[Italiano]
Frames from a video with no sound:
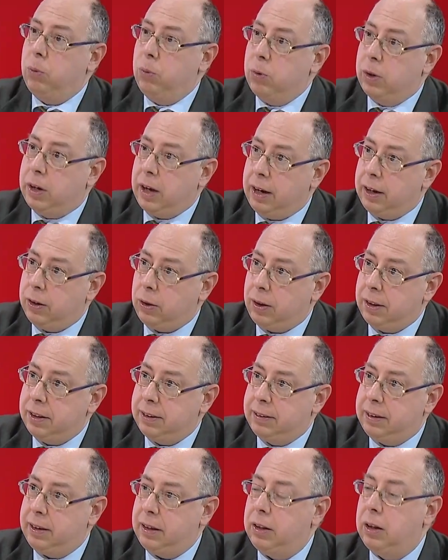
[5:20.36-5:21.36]
un candidato al
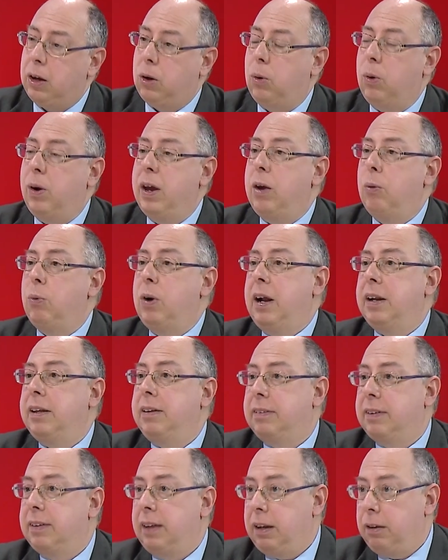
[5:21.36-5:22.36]
sindaco e una
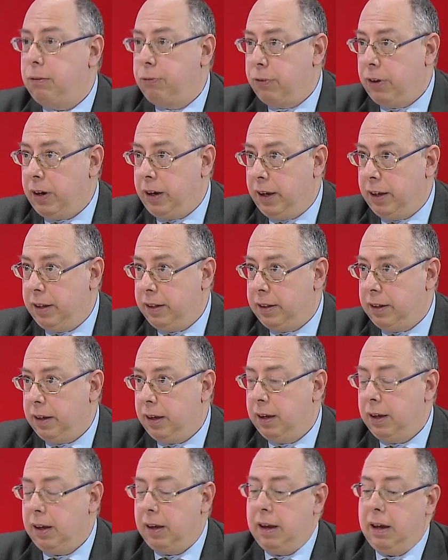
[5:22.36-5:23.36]
lista
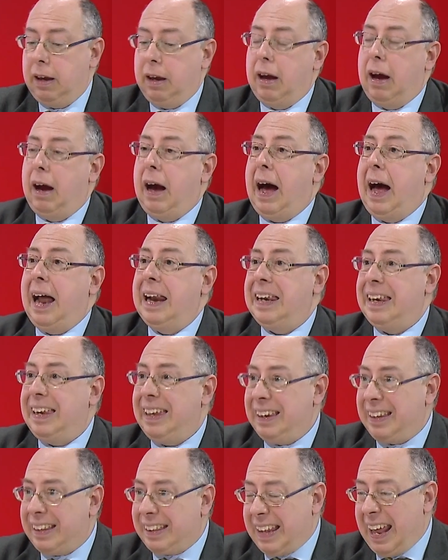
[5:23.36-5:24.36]
differente.
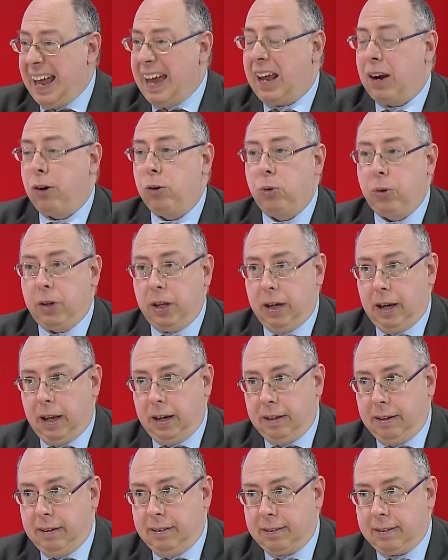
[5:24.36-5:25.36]
All'interno della
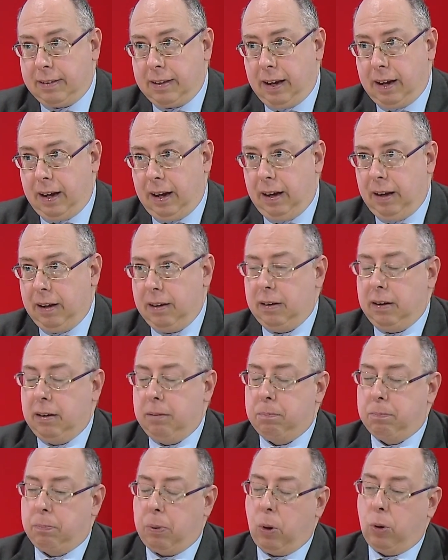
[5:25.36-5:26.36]
lista
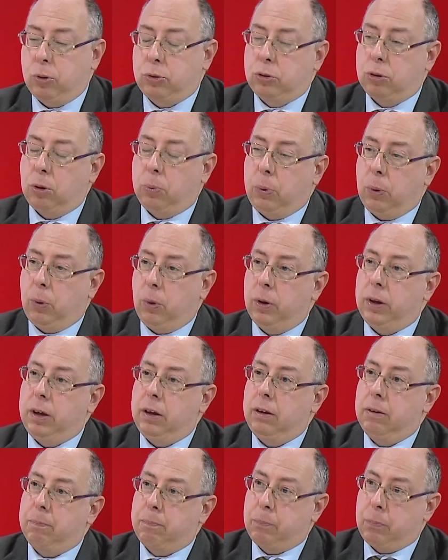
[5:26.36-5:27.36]
posso
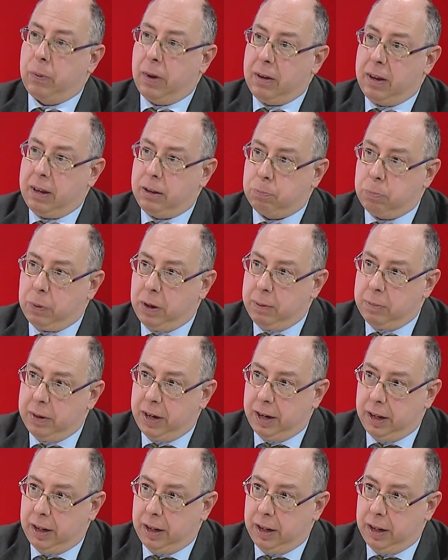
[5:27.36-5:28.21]
poi esprimere